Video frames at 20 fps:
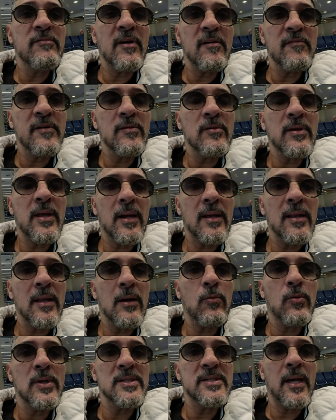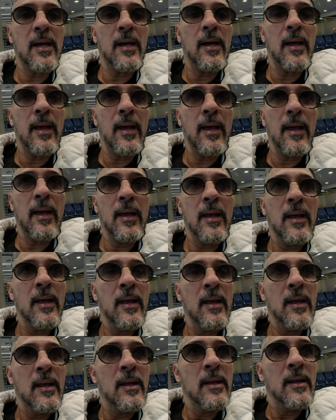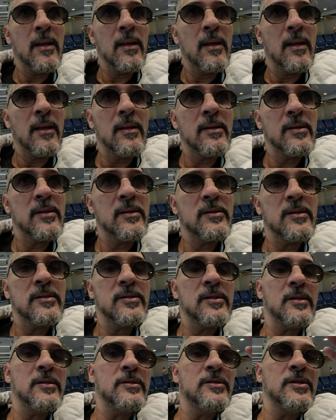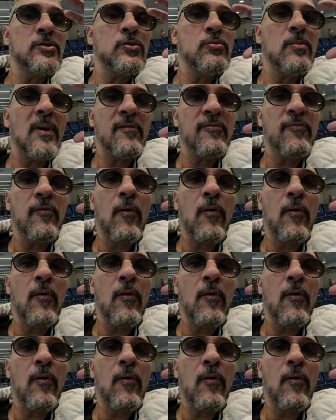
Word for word: vai vendo que aquela coisa é. Existe uma